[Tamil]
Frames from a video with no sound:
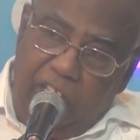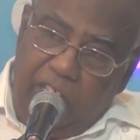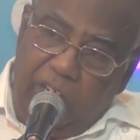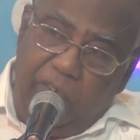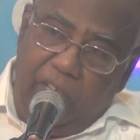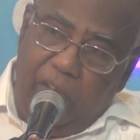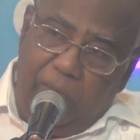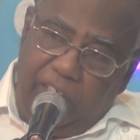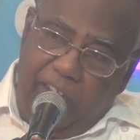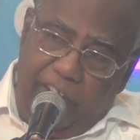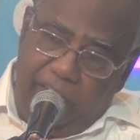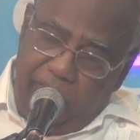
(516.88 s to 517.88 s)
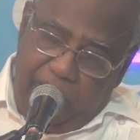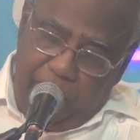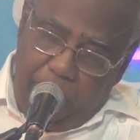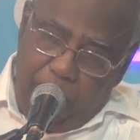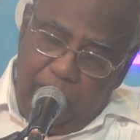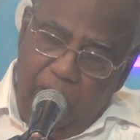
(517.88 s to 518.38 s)
இருபதாம் அதிகாரம்
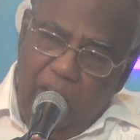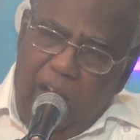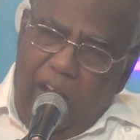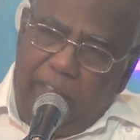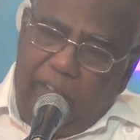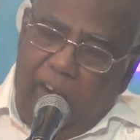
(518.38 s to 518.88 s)
வரையும் அந்த